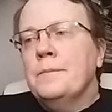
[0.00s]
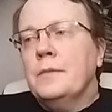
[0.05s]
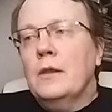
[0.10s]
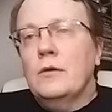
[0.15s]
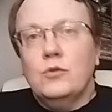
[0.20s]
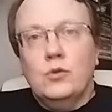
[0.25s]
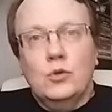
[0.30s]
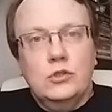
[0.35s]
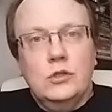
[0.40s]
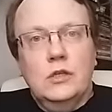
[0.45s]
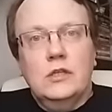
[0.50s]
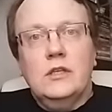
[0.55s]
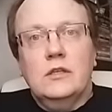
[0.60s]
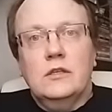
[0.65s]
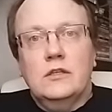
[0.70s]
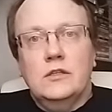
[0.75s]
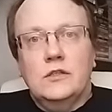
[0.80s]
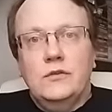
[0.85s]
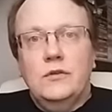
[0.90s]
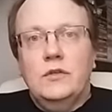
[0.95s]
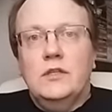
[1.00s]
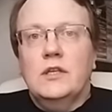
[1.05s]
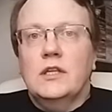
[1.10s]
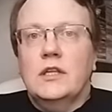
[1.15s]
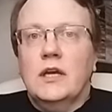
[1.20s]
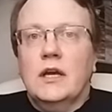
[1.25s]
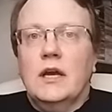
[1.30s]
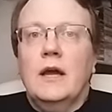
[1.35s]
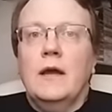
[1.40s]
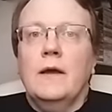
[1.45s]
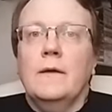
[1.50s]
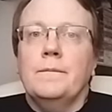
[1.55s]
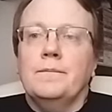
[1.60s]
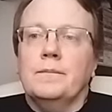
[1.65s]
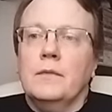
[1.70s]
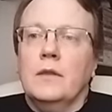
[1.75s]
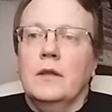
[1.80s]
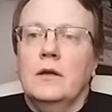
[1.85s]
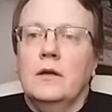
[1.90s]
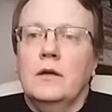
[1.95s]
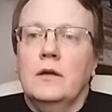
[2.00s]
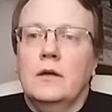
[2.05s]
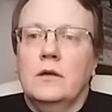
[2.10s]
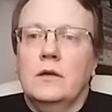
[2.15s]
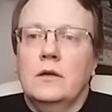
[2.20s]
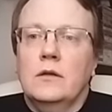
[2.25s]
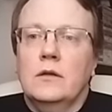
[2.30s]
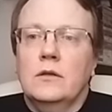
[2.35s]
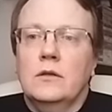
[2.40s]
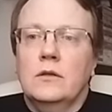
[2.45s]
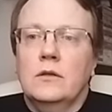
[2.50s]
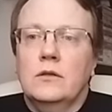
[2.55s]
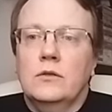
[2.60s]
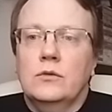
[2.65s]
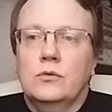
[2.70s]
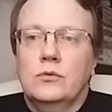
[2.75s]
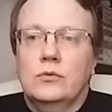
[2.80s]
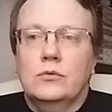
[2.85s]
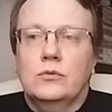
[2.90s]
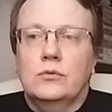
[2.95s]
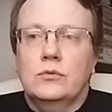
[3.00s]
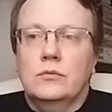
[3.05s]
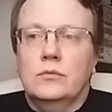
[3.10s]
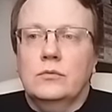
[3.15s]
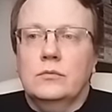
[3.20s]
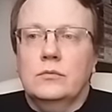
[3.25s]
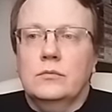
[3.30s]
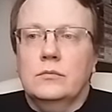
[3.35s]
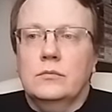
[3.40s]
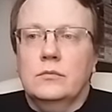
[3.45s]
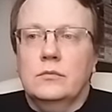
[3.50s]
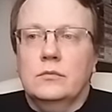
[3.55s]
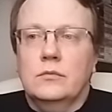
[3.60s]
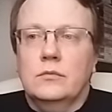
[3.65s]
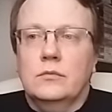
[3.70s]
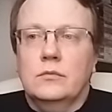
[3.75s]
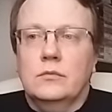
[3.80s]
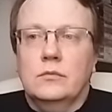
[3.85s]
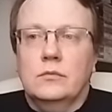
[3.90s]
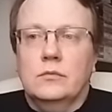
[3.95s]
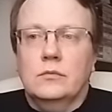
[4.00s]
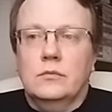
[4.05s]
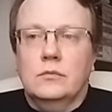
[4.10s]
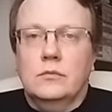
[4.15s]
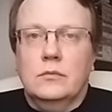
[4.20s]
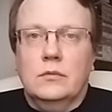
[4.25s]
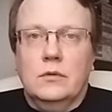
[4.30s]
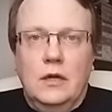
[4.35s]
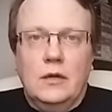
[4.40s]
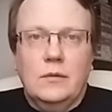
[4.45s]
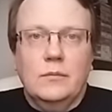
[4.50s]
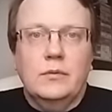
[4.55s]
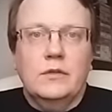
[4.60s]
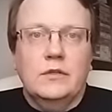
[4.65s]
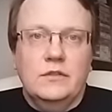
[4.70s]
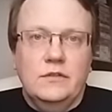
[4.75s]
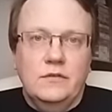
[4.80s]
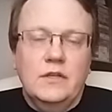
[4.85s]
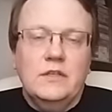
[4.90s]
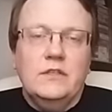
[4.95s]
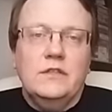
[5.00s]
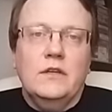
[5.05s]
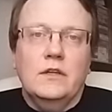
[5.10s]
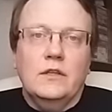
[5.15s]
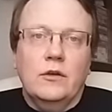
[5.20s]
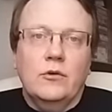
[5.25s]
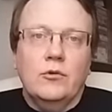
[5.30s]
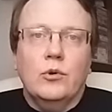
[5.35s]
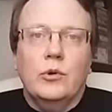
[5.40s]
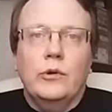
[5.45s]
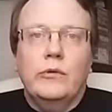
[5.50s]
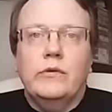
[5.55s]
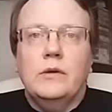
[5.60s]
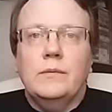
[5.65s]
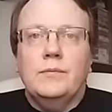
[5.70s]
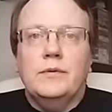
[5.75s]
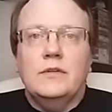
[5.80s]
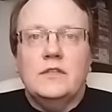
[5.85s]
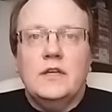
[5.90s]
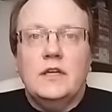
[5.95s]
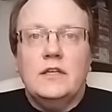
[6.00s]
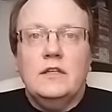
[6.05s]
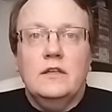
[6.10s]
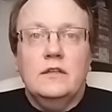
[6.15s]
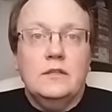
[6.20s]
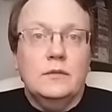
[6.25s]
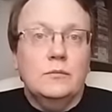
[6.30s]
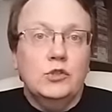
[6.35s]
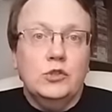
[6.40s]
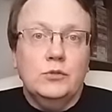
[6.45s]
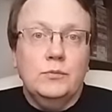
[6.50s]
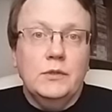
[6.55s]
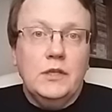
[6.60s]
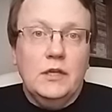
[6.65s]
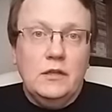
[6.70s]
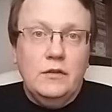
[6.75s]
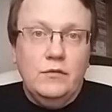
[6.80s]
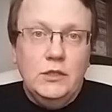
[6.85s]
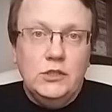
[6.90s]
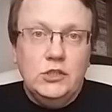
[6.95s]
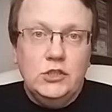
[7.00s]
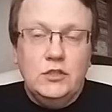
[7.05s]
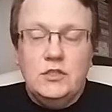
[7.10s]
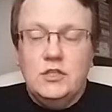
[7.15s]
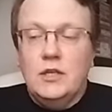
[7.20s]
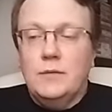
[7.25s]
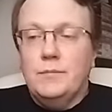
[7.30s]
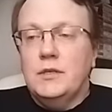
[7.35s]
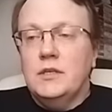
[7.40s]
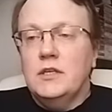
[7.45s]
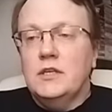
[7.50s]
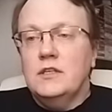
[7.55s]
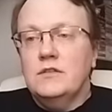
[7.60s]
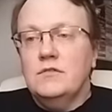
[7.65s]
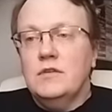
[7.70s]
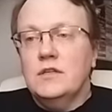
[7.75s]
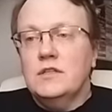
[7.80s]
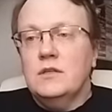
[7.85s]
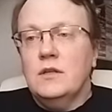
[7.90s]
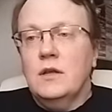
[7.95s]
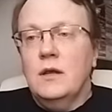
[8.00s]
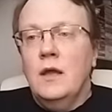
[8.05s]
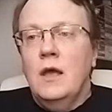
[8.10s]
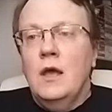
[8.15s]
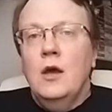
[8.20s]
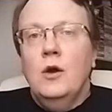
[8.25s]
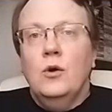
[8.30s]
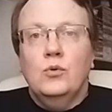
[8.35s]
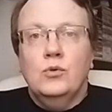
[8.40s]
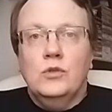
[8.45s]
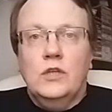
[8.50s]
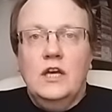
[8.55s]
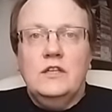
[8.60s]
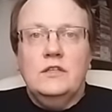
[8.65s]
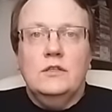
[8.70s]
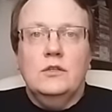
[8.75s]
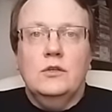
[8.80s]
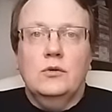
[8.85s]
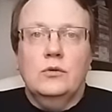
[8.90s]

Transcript: Ну, то есть это действительно такая, э, ну, как бы известная, толковая писательница. Может быть, она в меньшей степени известна у нас.